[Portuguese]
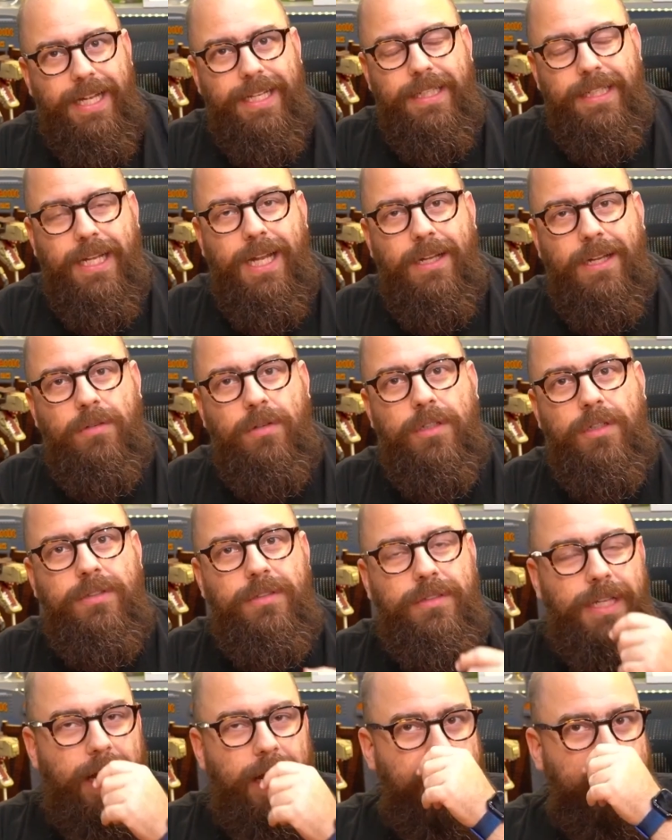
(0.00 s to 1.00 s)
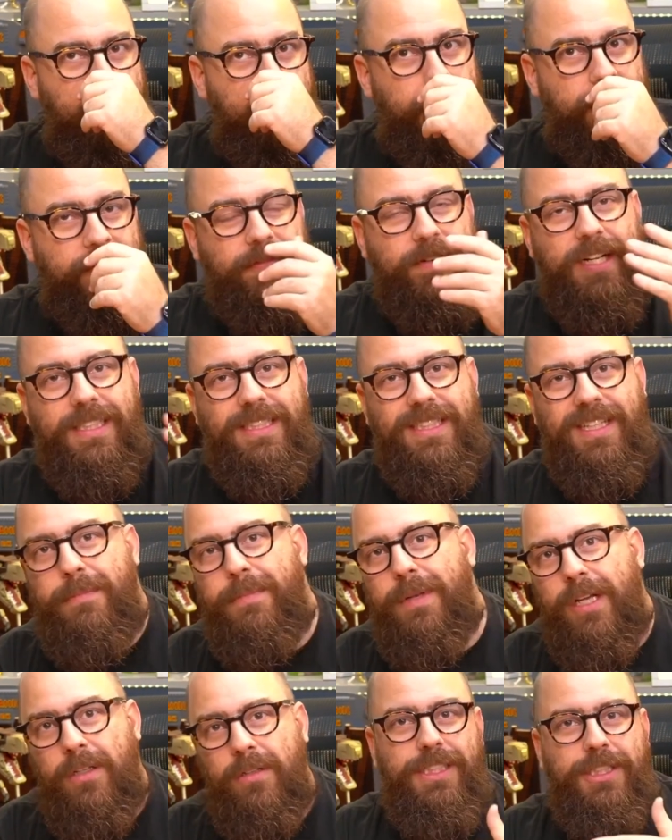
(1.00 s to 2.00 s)
Entra lá no nosso Telegram para ficar
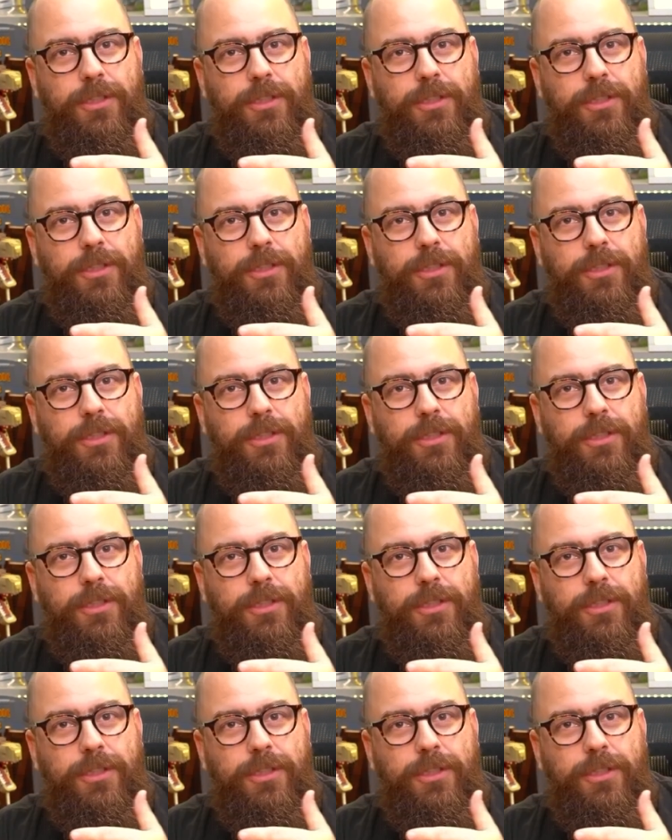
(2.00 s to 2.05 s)
sabendo